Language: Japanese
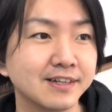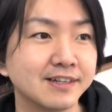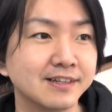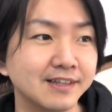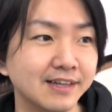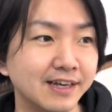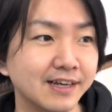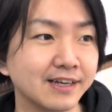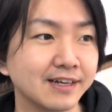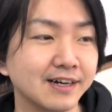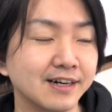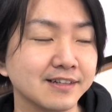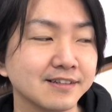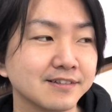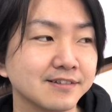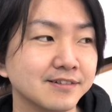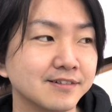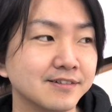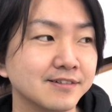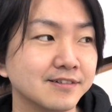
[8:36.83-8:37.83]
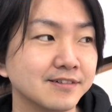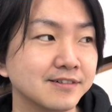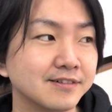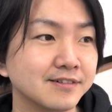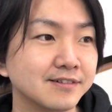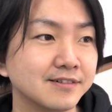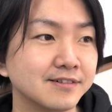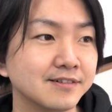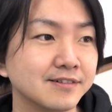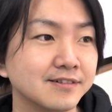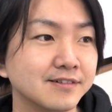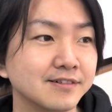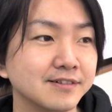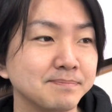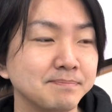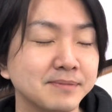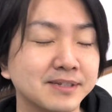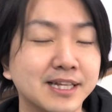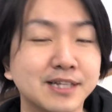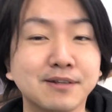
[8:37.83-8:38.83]
で、あ
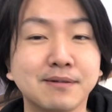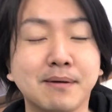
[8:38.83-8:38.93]
のー、